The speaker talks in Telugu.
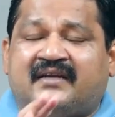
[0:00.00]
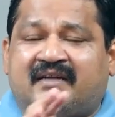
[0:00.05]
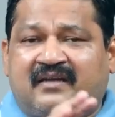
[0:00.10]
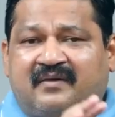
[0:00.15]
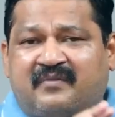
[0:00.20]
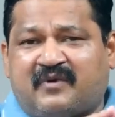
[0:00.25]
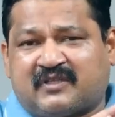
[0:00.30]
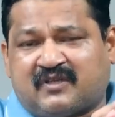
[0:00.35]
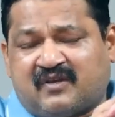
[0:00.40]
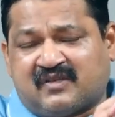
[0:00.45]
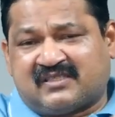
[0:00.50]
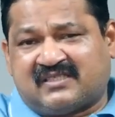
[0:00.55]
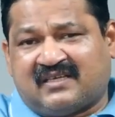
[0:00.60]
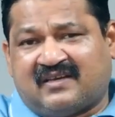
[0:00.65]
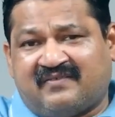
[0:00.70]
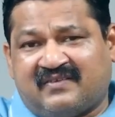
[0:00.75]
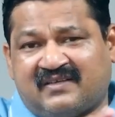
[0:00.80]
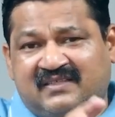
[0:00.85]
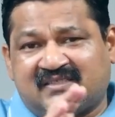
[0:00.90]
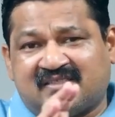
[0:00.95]
డేట్ ఆఫ్ బర్త్లో
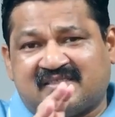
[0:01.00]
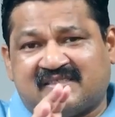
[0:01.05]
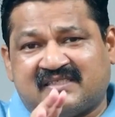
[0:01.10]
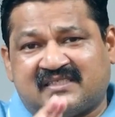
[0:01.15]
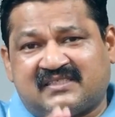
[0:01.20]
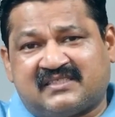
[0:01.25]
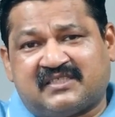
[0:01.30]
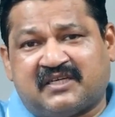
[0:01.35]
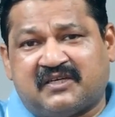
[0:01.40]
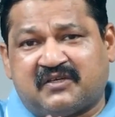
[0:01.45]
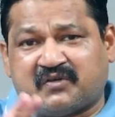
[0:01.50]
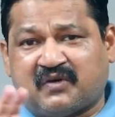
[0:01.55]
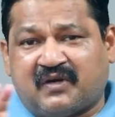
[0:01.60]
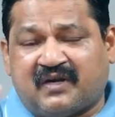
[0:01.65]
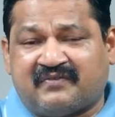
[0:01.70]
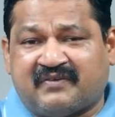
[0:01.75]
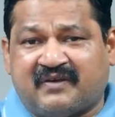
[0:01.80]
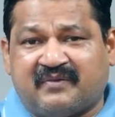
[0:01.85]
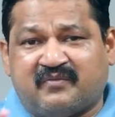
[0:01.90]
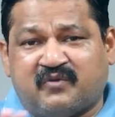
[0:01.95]
సెవెన్ సిక్స్టీన్
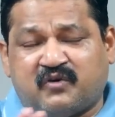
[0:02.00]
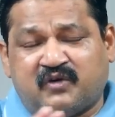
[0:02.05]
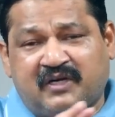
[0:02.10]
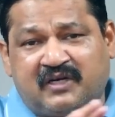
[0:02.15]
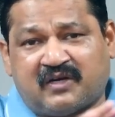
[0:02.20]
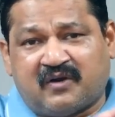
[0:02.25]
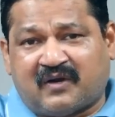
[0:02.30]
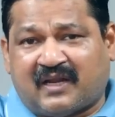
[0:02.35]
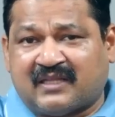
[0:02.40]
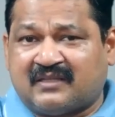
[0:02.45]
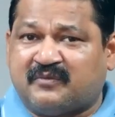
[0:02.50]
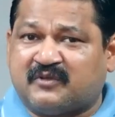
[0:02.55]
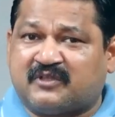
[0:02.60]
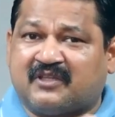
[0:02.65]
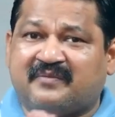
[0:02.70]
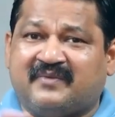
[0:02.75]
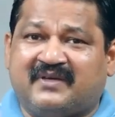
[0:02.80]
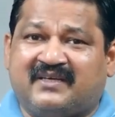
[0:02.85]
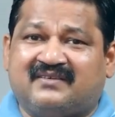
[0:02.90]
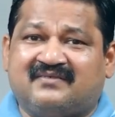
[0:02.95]
ట్వంటీ ఫైవ్ మూడిట్లో కూడా
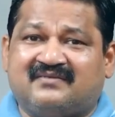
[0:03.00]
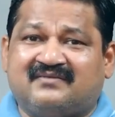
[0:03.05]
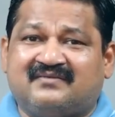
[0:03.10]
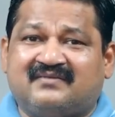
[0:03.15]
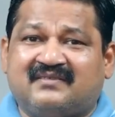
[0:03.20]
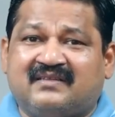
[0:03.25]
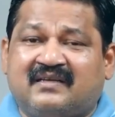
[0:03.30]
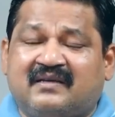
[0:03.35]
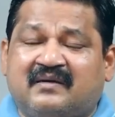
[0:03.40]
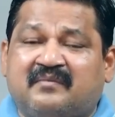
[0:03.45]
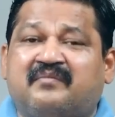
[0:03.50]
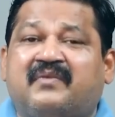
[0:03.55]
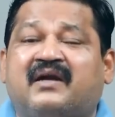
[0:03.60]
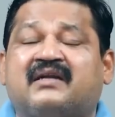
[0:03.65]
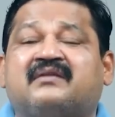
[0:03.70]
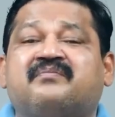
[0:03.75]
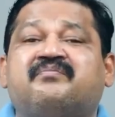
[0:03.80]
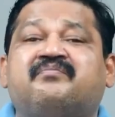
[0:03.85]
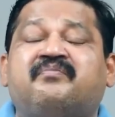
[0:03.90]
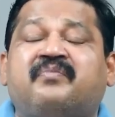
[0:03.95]
అద్భుతమే
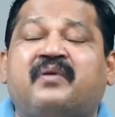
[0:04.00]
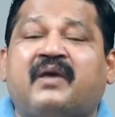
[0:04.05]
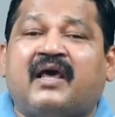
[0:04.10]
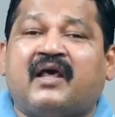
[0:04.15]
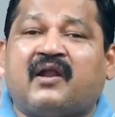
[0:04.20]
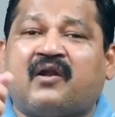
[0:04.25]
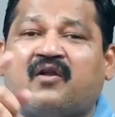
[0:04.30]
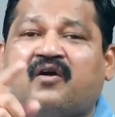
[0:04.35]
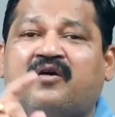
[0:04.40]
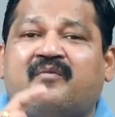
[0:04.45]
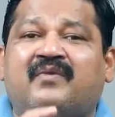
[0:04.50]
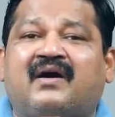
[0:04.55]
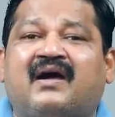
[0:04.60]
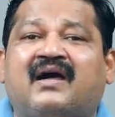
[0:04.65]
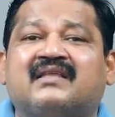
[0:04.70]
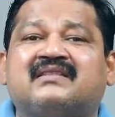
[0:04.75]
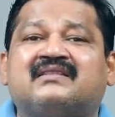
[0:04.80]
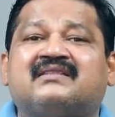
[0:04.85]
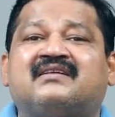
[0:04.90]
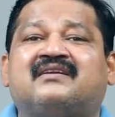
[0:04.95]
బట్ పేరులో
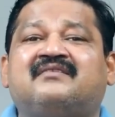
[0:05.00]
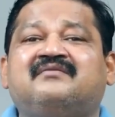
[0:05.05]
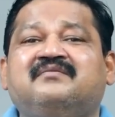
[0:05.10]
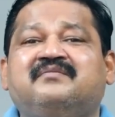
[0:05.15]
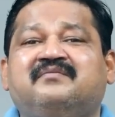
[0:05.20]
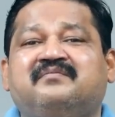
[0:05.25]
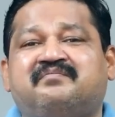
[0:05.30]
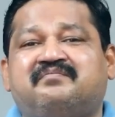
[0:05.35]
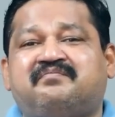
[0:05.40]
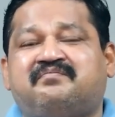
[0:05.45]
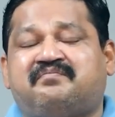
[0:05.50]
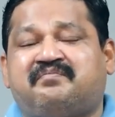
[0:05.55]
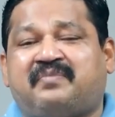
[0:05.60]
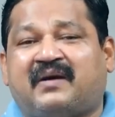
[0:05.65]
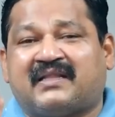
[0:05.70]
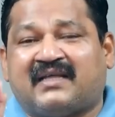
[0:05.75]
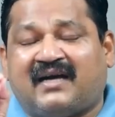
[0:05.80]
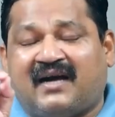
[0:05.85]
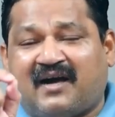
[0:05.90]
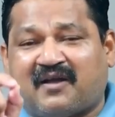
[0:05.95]
మాత్రం
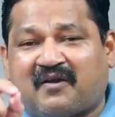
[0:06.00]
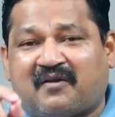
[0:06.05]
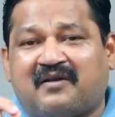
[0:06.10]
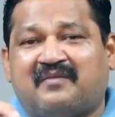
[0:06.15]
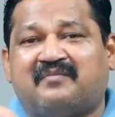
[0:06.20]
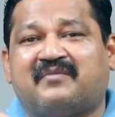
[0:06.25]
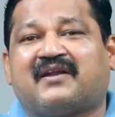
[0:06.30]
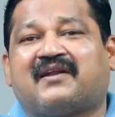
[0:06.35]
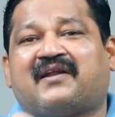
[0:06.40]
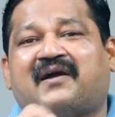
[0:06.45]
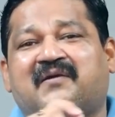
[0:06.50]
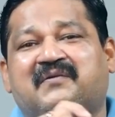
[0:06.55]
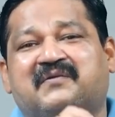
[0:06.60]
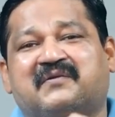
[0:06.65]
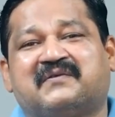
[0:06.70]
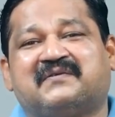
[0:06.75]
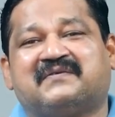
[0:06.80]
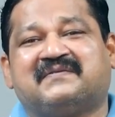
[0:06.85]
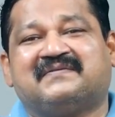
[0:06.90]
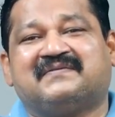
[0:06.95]
పదహారో నంబర్
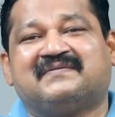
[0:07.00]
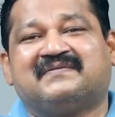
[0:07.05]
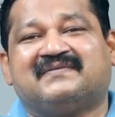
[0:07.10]
రాకూడదు